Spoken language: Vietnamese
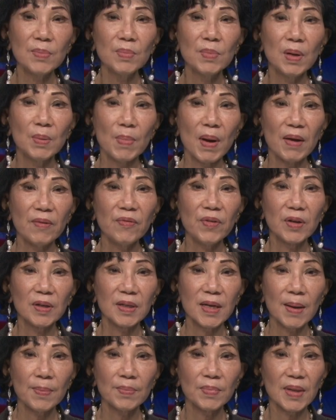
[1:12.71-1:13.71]

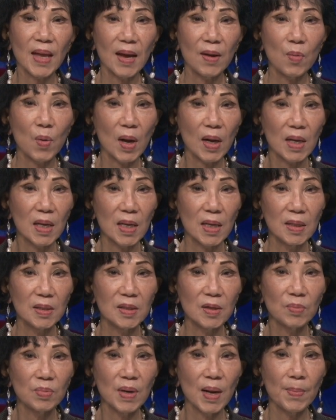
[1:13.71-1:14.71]
17% tại Hoa Kỳ
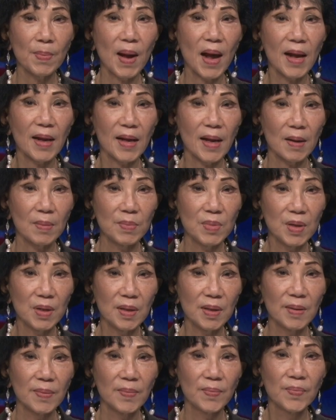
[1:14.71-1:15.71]
trong năm 2010.